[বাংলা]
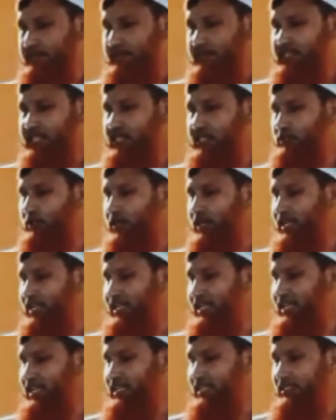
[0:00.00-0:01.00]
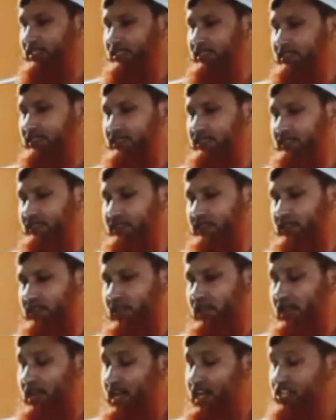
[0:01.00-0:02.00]
সেই দোয়াটা কি
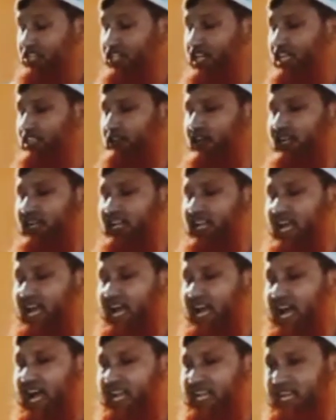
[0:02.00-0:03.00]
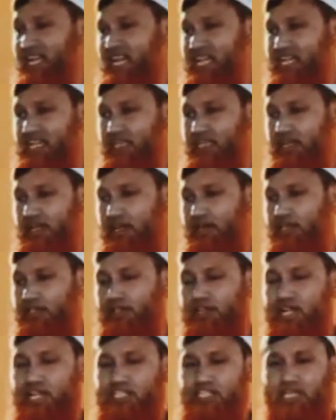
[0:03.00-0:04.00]
আশাহাদ
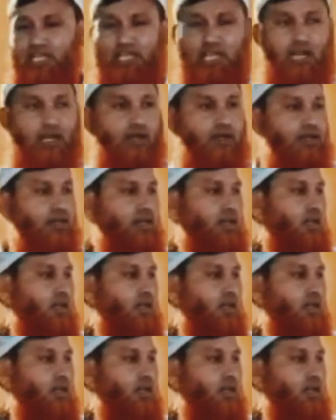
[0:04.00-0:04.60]
আল্লাহ